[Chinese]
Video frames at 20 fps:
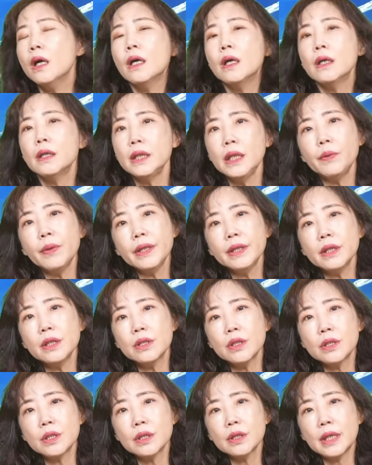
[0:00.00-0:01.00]
呃，因为
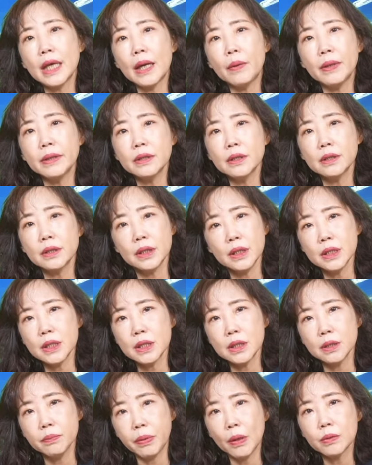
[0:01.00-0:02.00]
呢，这是台湾呢第一
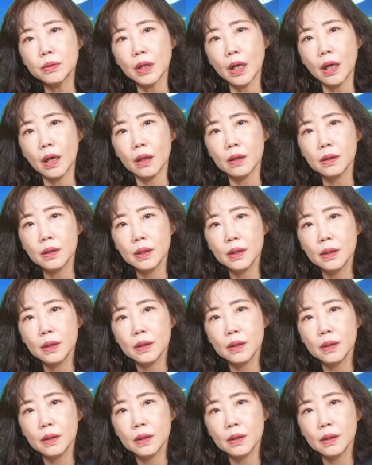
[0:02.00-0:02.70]
次碰到。